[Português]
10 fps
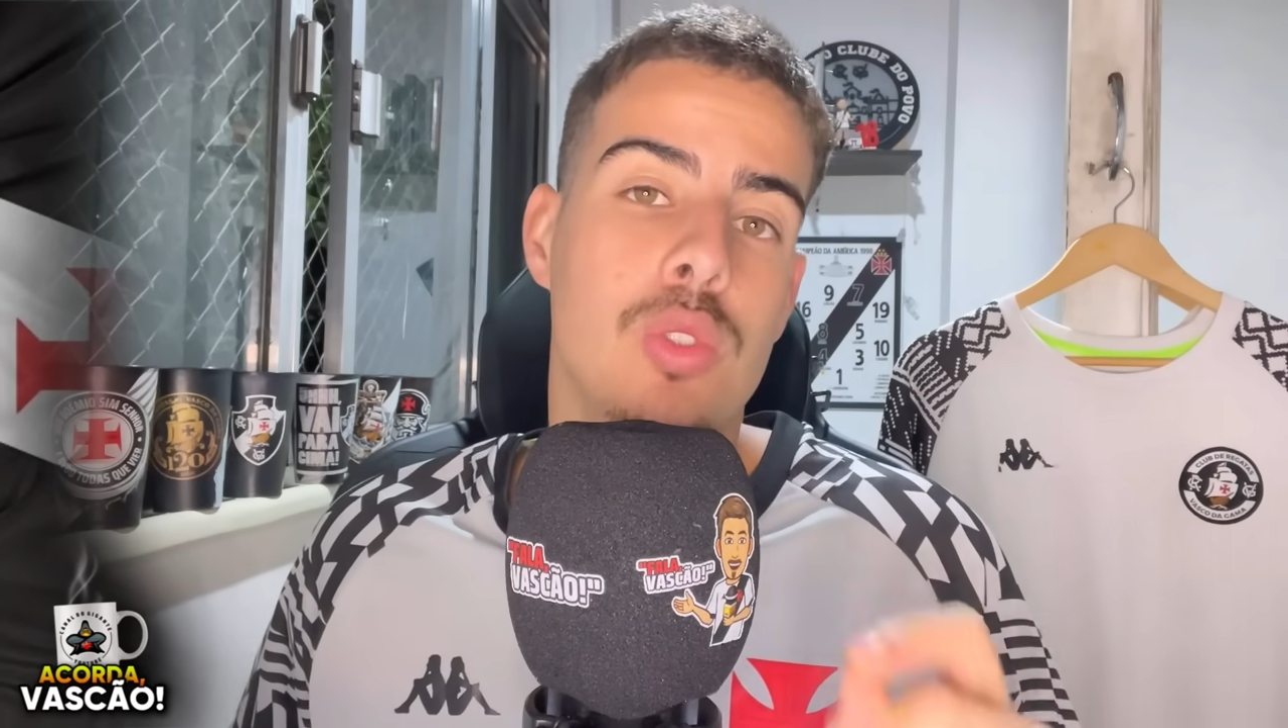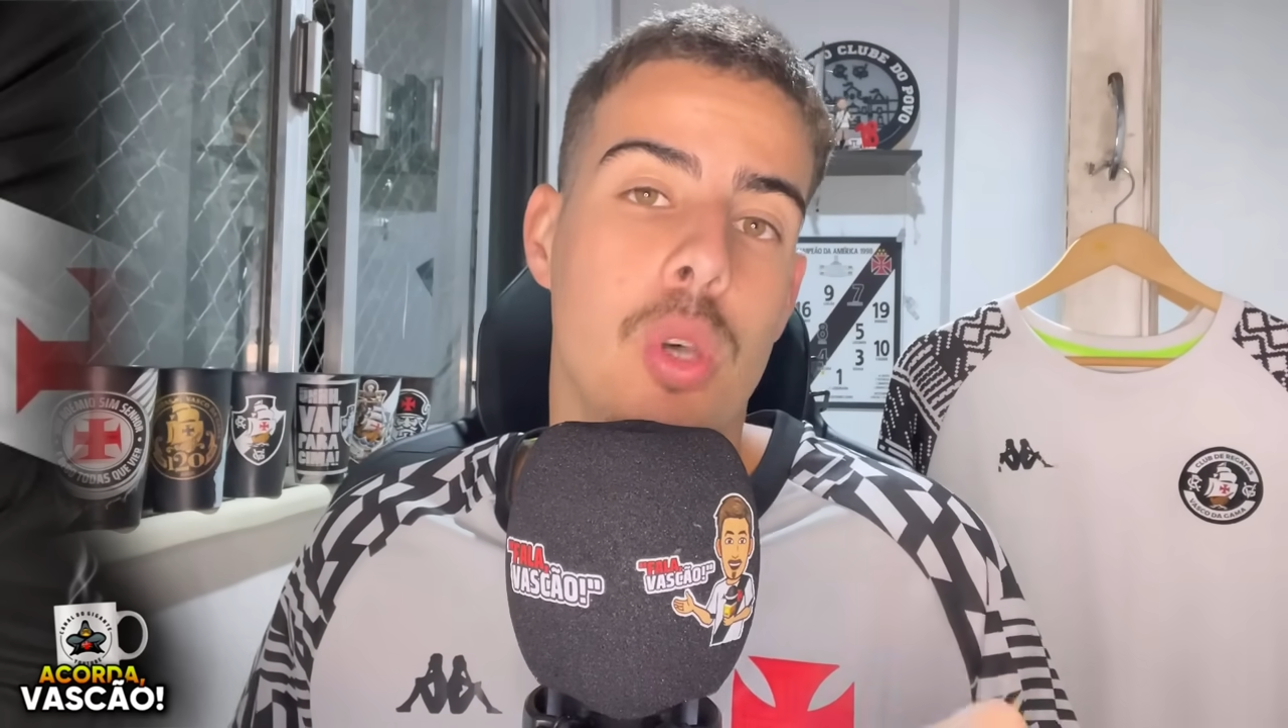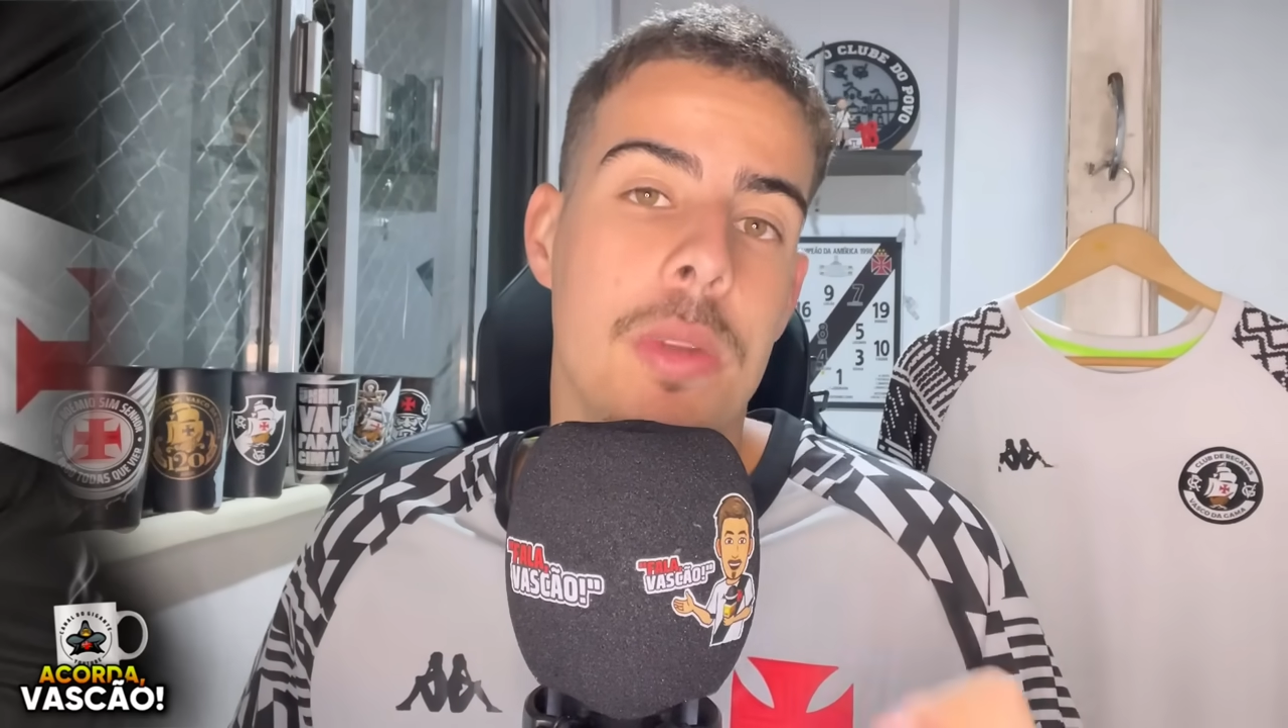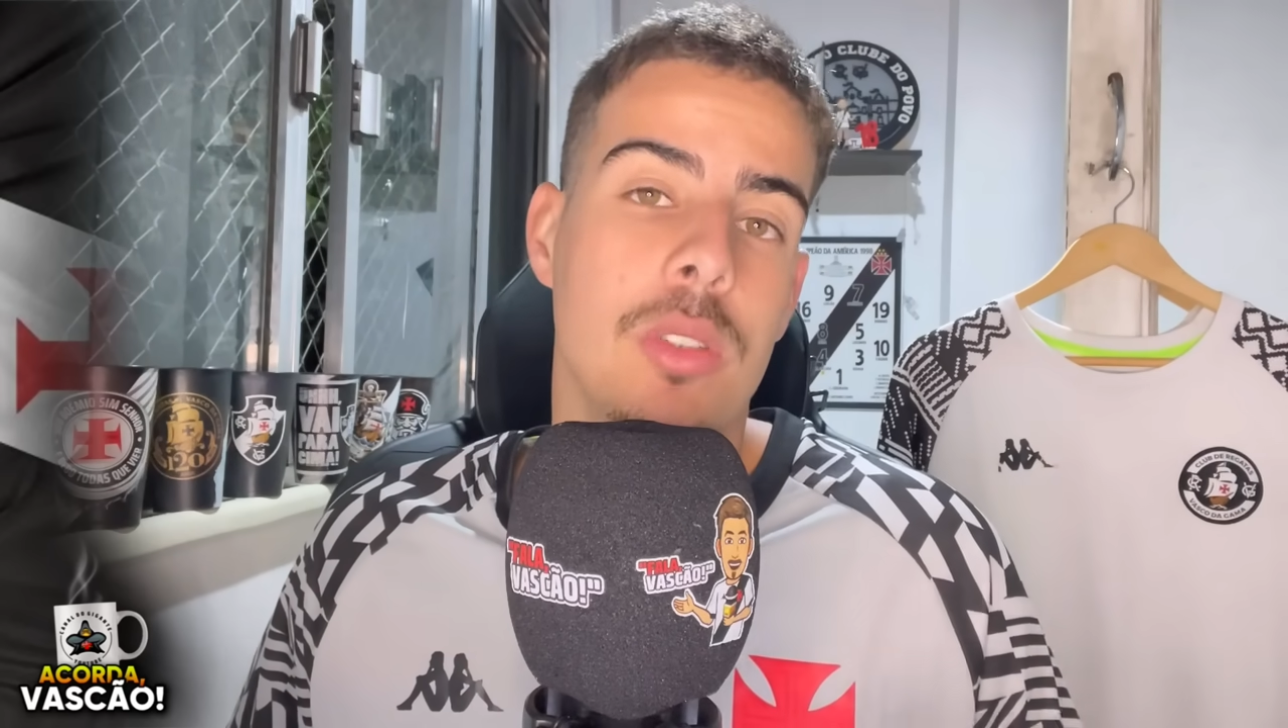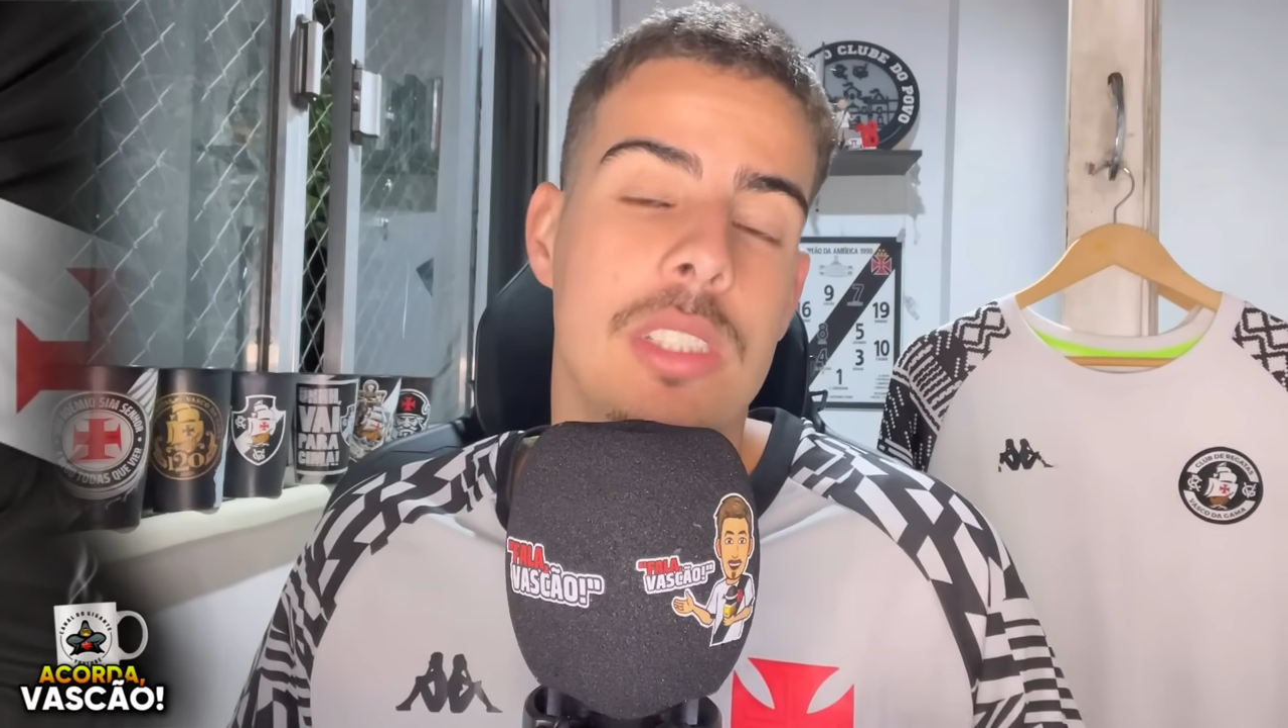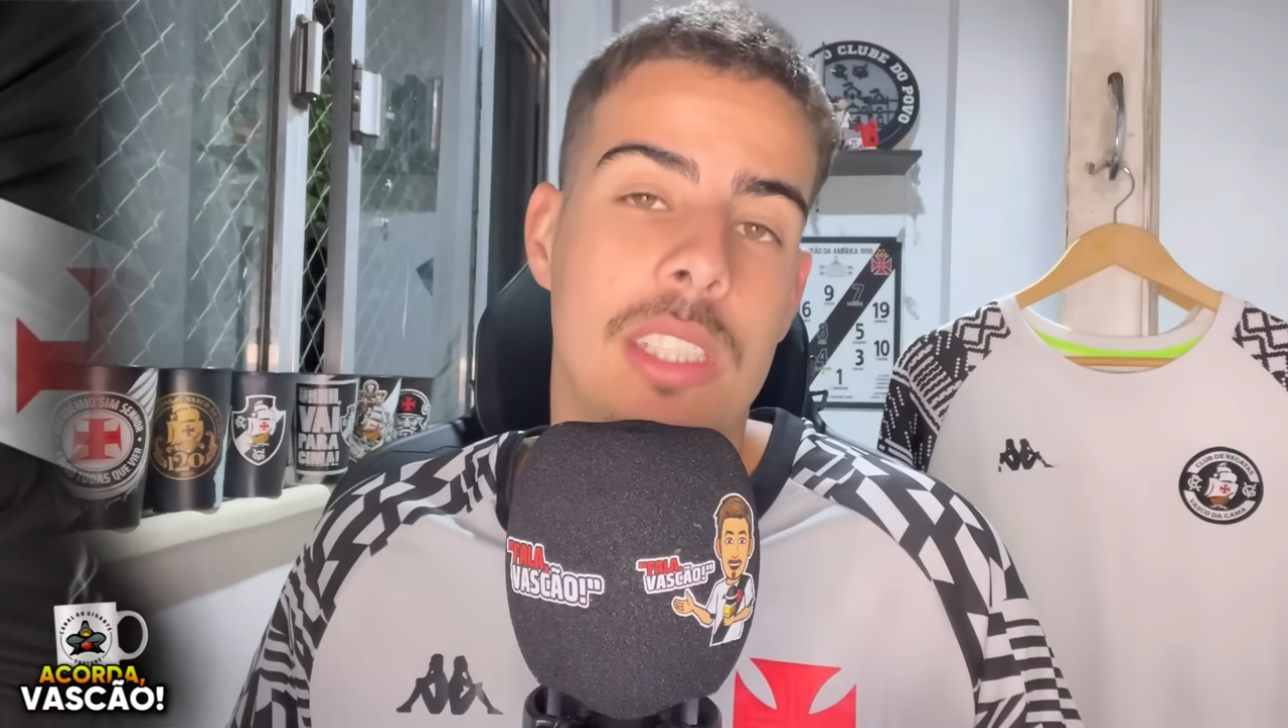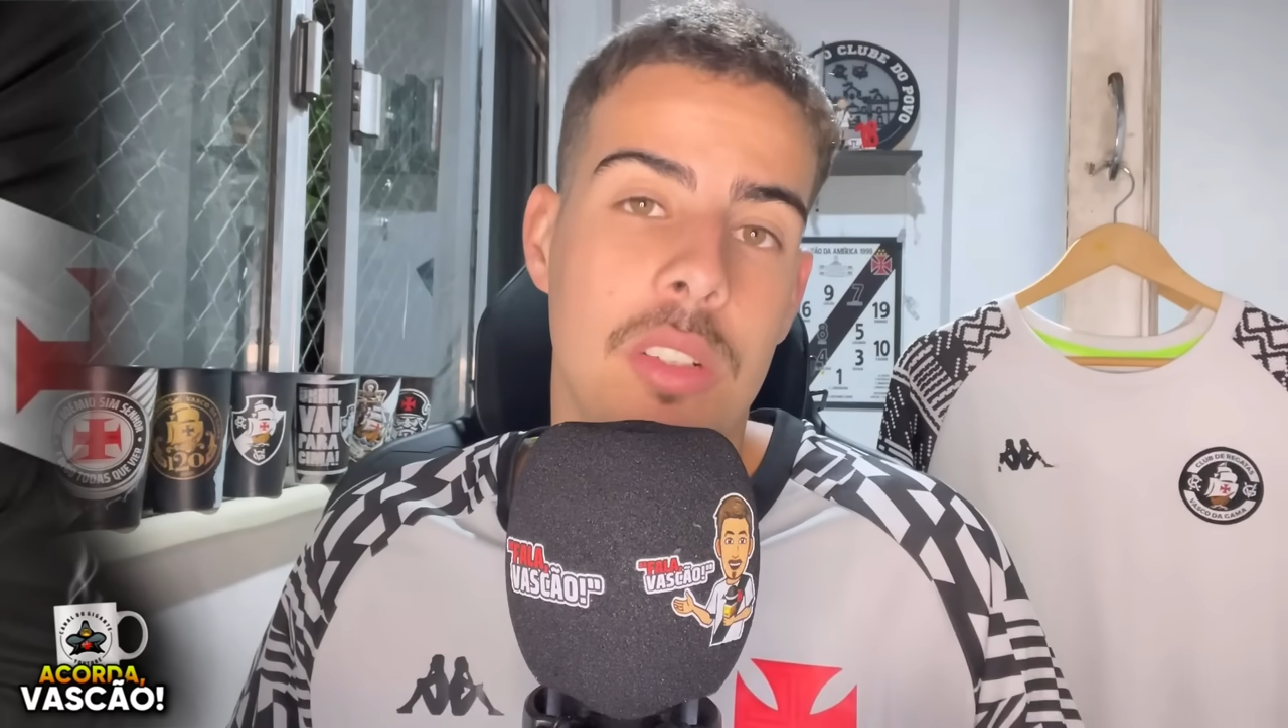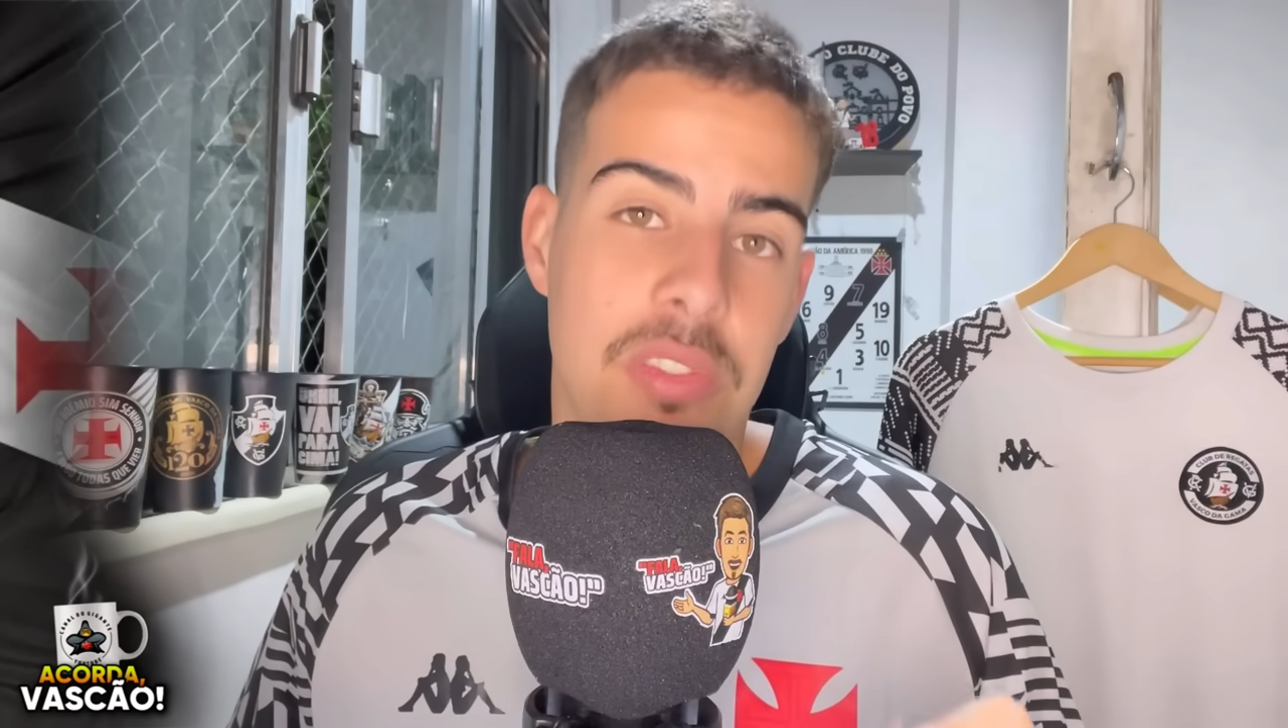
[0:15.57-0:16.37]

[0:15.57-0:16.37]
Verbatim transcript: sobre Luciano